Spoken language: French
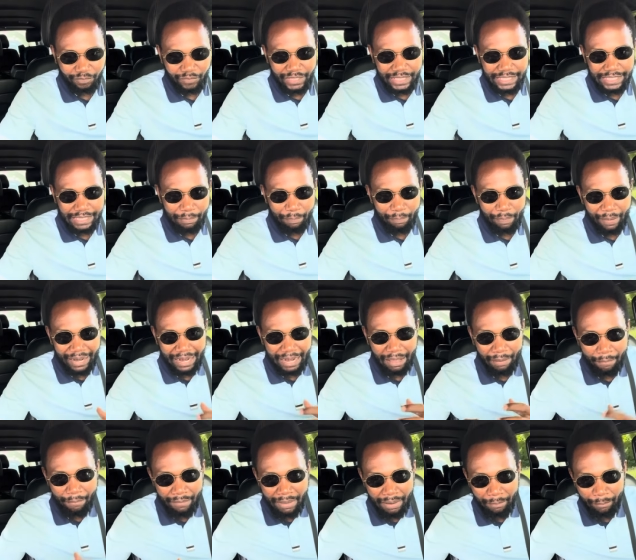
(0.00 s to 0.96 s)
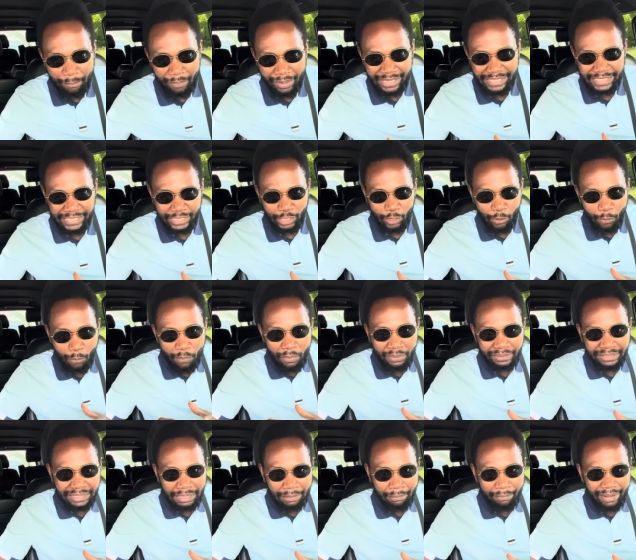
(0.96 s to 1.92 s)
c'est pas la même parce qu'au bout
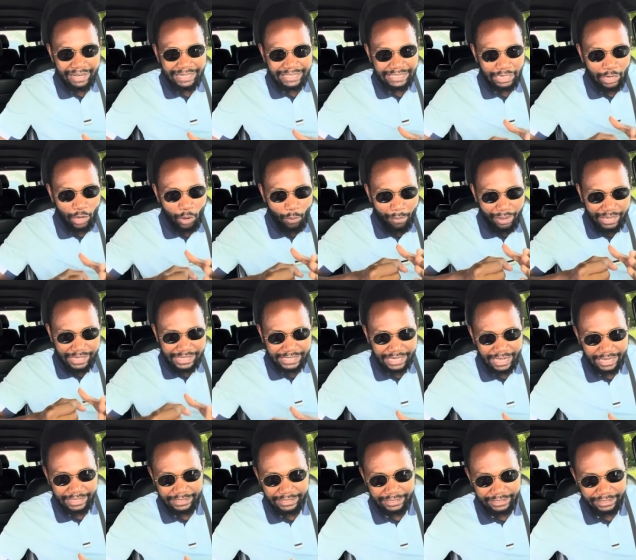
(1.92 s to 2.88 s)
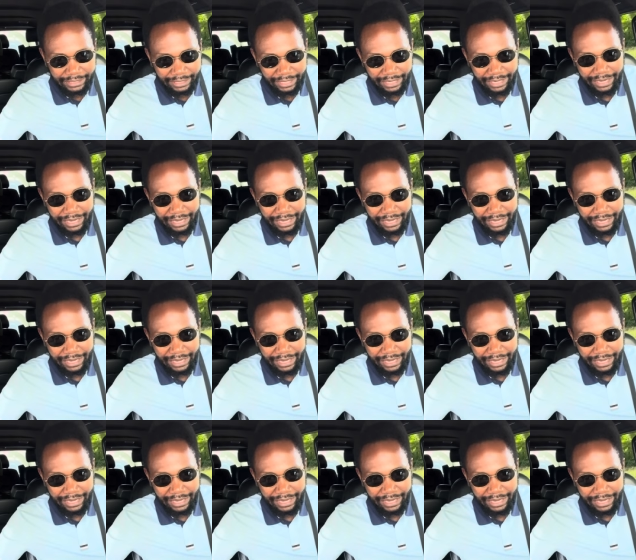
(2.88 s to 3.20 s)
des mois j'ai commencé à dire,